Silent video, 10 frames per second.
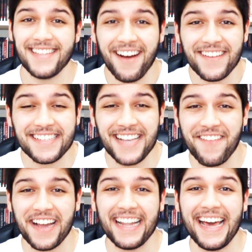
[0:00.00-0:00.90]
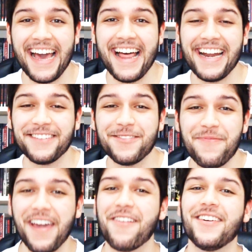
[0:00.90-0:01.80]
Salve, salve galera!
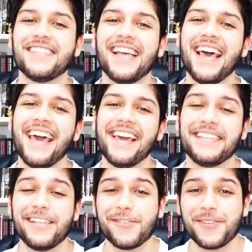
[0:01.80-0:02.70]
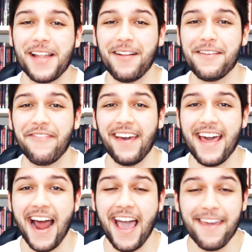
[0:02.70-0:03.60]
Tudo bem com vocês? Eu sou a
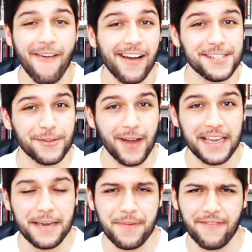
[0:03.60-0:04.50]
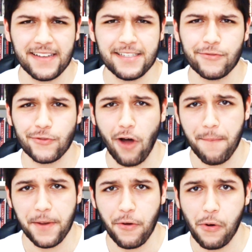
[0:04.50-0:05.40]
Oliveira e hoje eu tô aqui para fazer um
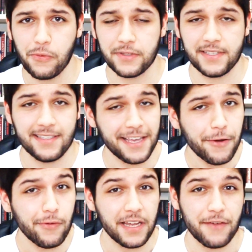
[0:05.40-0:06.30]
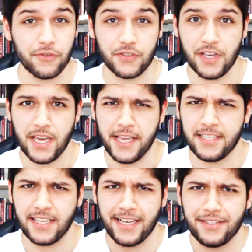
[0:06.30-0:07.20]
top com os 5 livros
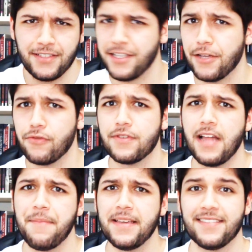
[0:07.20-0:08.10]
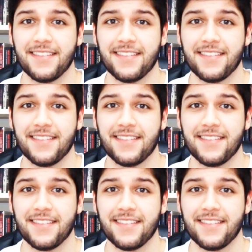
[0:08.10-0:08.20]
esquecidos na minha